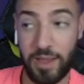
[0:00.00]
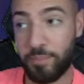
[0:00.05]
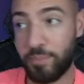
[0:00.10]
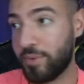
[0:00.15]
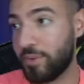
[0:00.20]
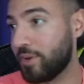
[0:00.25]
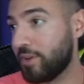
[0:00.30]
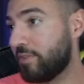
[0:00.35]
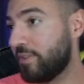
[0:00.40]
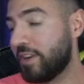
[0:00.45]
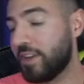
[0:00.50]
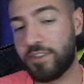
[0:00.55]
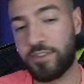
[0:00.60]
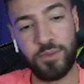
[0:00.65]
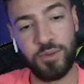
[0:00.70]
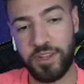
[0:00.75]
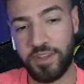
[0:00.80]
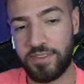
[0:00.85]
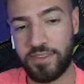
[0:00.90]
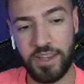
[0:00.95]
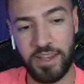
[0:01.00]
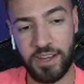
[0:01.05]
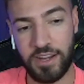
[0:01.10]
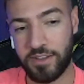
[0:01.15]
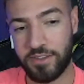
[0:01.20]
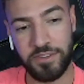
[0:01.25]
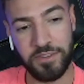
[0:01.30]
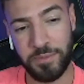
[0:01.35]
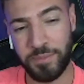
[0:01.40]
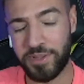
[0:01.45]
Bro, ich will dazu nichts sagen,
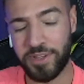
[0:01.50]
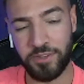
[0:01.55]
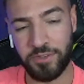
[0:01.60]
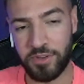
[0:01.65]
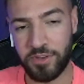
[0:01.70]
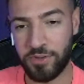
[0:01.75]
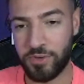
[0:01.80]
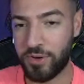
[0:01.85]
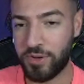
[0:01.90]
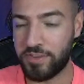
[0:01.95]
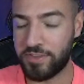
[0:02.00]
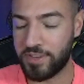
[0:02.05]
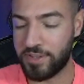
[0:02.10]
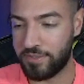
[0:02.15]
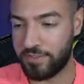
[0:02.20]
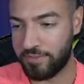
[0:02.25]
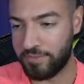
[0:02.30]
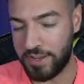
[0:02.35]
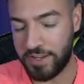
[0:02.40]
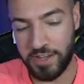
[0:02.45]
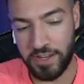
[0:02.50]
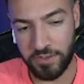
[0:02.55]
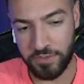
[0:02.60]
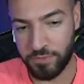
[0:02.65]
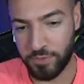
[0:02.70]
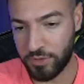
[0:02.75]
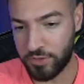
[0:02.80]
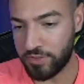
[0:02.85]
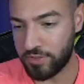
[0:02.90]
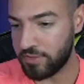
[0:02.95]
also ich will mich dazu nicht äußern. Wenn die das
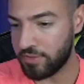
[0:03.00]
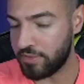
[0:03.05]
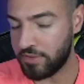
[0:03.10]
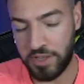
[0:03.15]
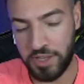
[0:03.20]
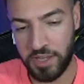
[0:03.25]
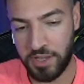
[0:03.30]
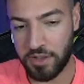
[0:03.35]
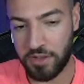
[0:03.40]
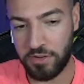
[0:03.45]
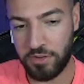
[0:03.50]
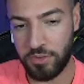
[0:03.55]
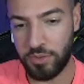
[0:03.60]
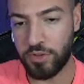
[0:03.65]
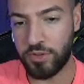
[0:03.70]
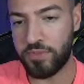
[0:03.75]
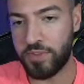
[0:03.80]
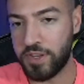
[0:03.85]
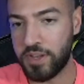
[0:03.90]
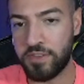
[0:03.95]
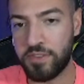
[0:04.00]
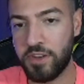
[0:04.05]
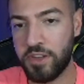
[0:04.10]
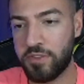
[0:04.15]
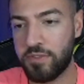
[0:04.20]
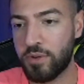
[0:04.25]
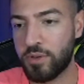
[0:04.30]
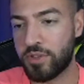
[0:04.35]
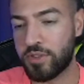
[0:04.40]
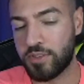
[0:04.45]
wussten, ehrenlos, wenn die es
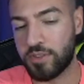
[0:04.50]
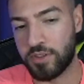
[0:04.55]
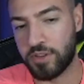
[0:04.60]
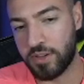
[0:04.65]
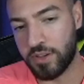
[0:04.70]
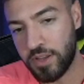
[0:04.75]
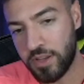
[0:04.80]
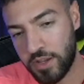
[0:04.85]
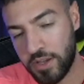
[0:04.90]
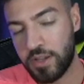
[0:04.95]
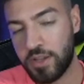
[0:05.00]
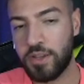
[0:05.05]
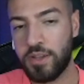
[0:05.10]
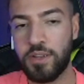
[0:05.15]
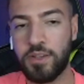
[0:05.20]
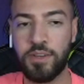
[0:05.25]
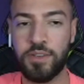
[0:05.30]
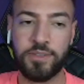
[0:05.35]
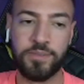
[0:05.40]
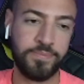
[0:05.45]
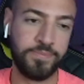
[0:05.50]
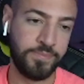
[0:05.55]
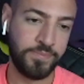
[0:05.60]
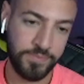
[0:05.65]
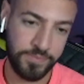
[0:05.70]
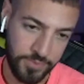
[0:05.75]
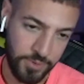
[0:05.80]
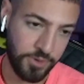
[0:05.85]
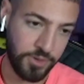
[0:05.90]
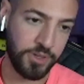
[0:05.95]
nicht wussten,
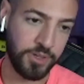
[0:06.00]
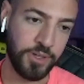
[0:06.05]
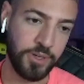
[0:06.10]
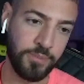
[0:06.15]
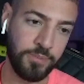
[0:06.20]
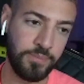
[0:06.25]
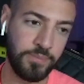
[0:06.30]
okay.